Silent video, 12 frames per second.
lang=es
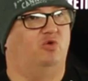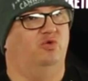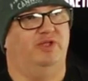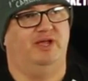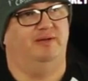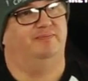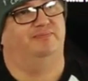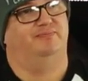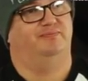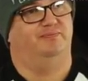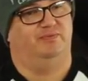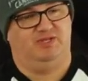alguna,
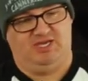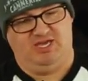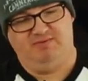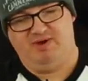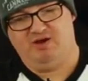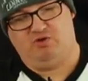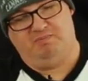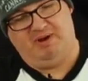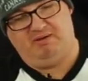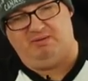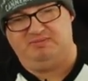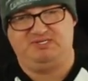iba,
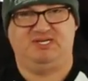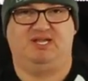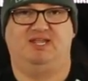compraba mis